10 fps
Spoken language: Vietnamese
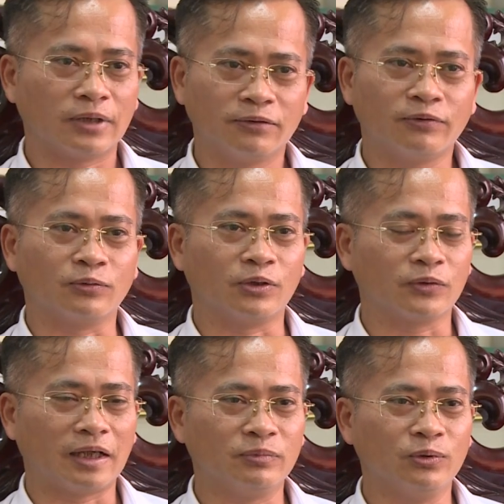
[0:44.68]
tranh phòng
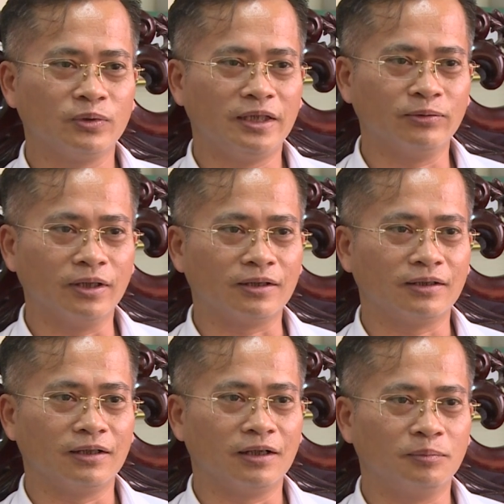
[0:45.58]
chống tham nhũng tiêu cực
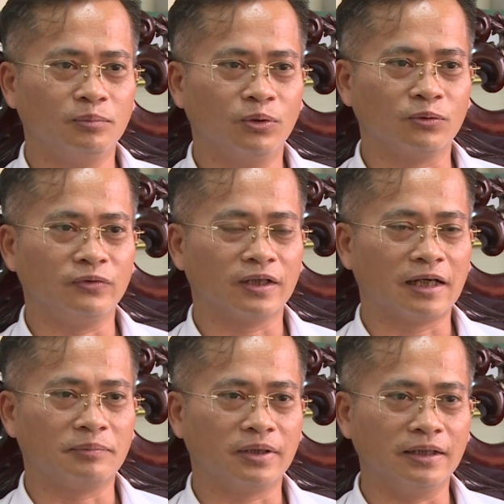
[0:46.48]
là một việc
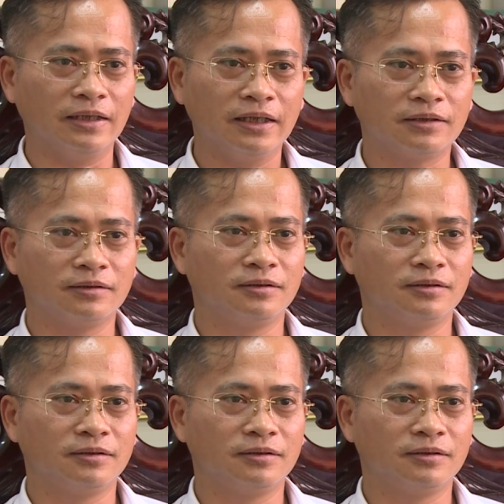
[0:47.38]
làm cần thiết,